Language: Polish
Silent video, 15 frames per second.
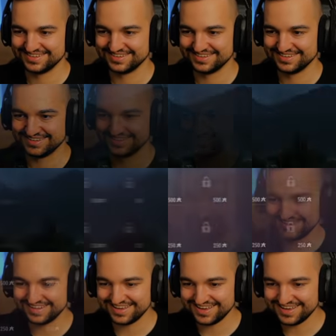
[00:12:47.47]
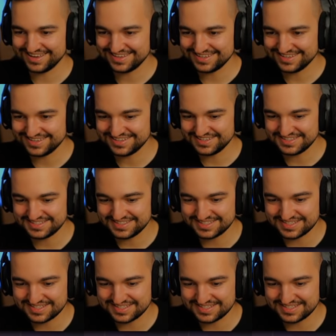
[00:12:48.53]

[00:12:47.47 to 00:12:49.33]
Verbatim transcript: but they're all Nice!